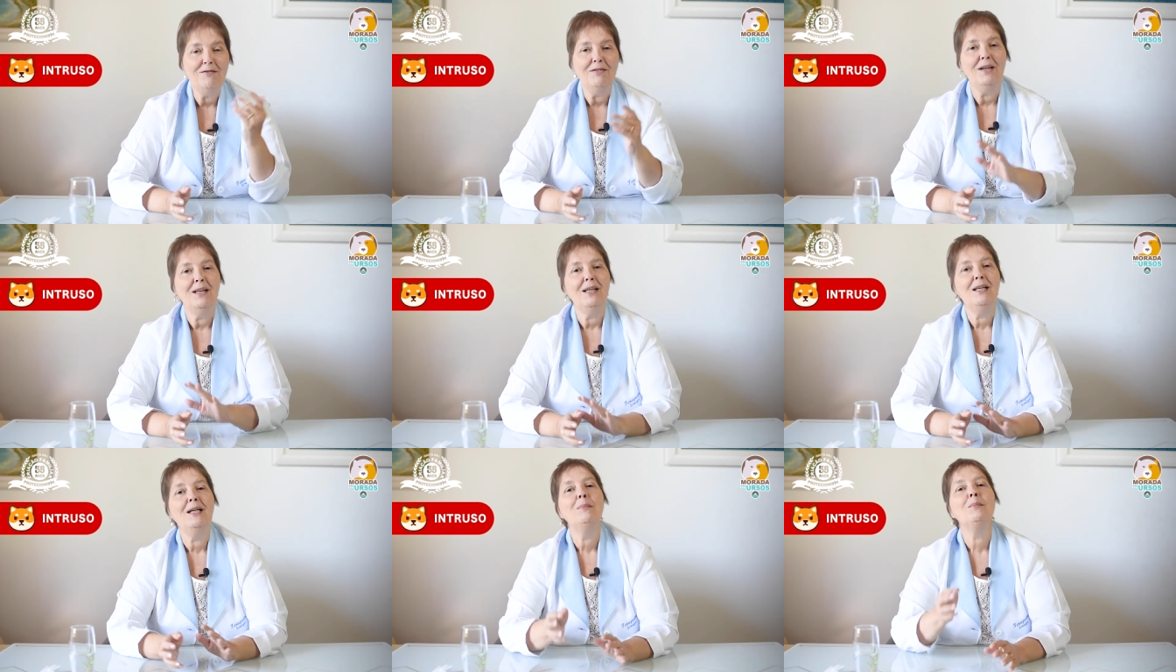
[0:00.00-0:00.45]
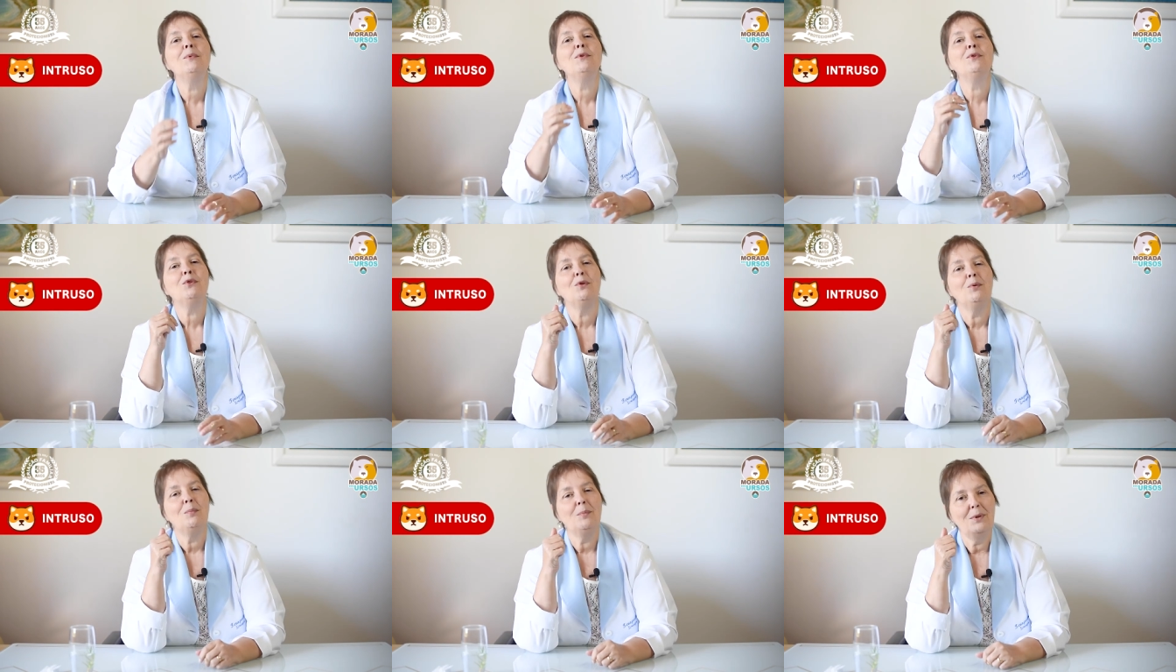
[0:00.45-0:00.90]

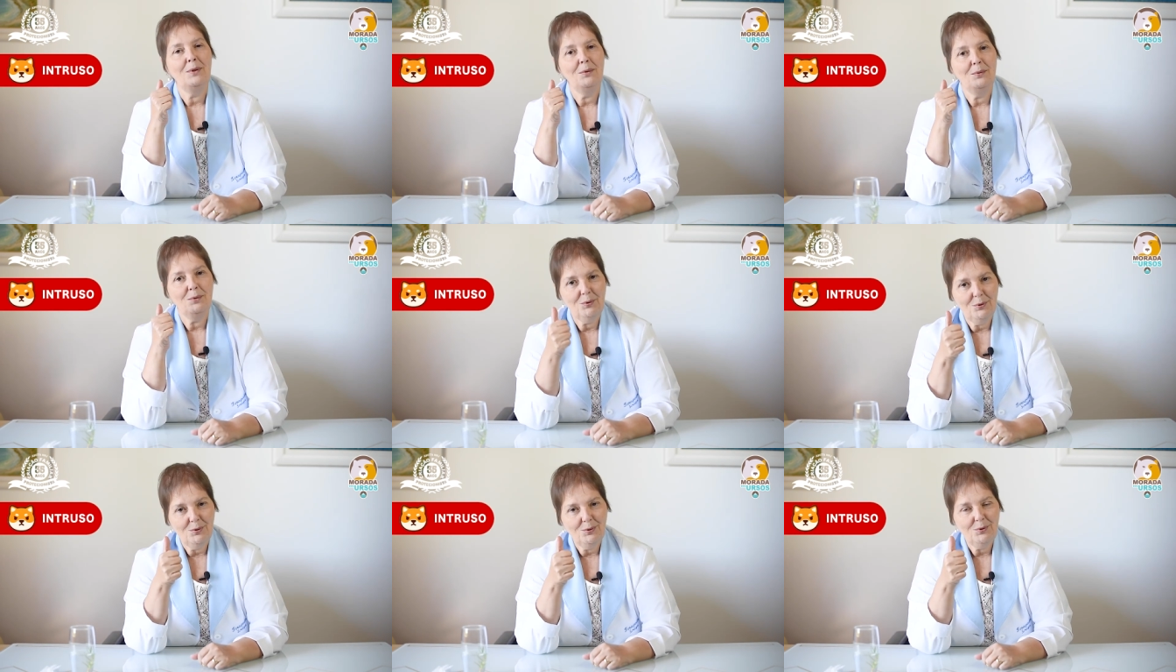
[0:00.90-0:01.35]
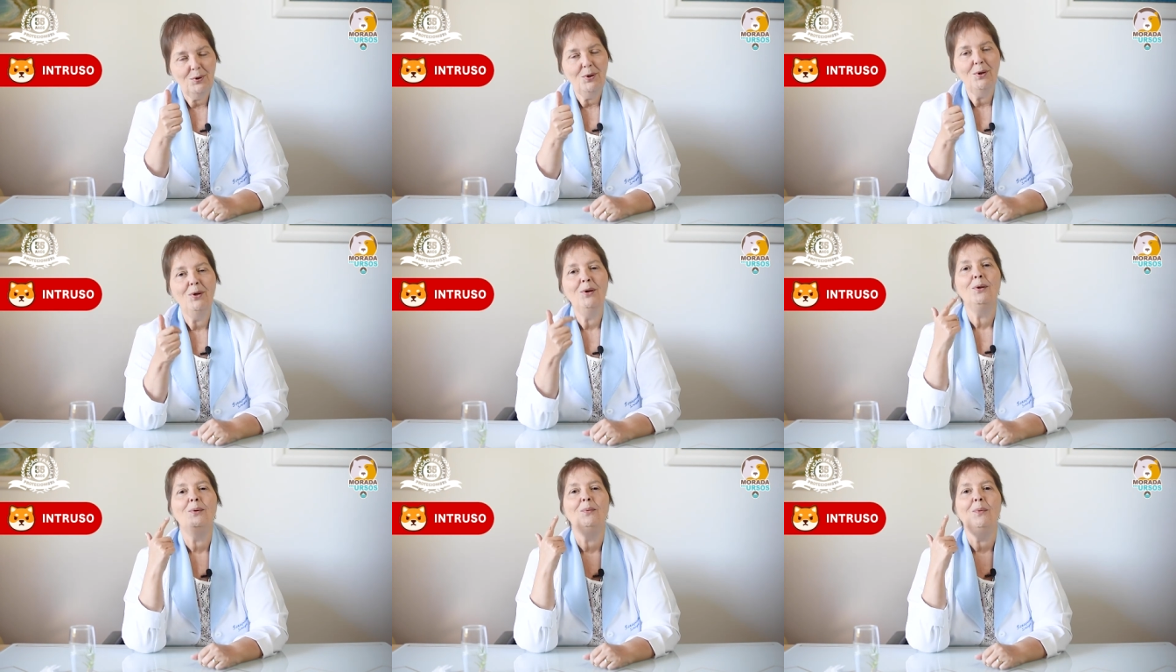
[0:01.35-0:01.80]
falamos sobre o
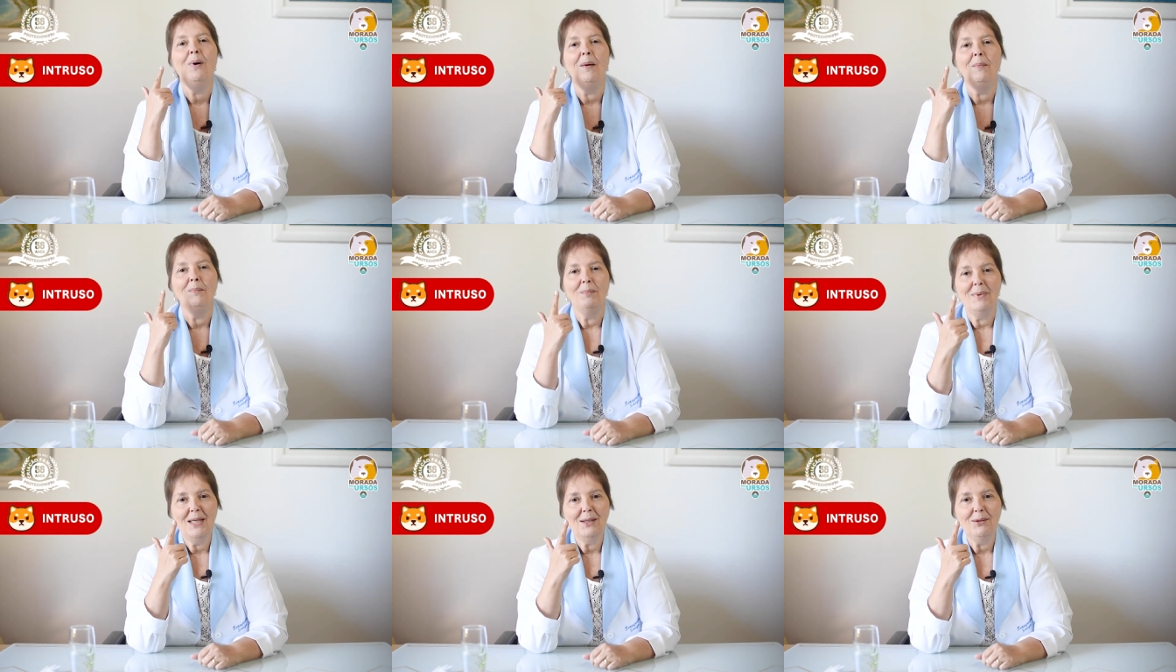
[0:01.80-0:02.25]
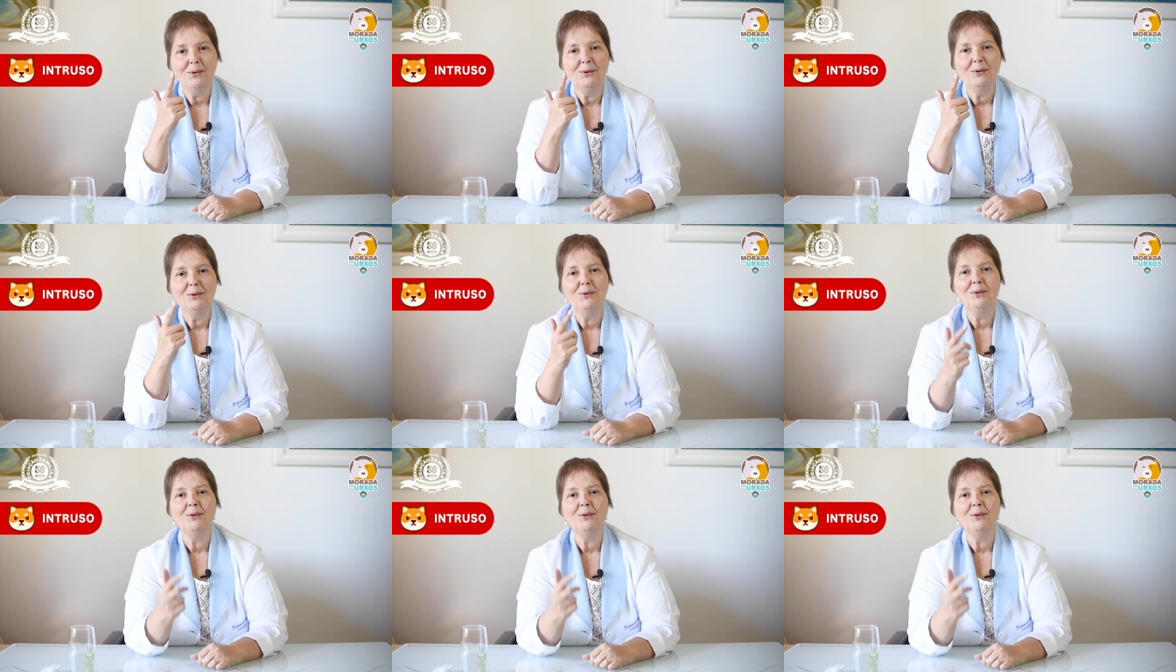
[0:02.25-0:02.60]
tutor, o amigo do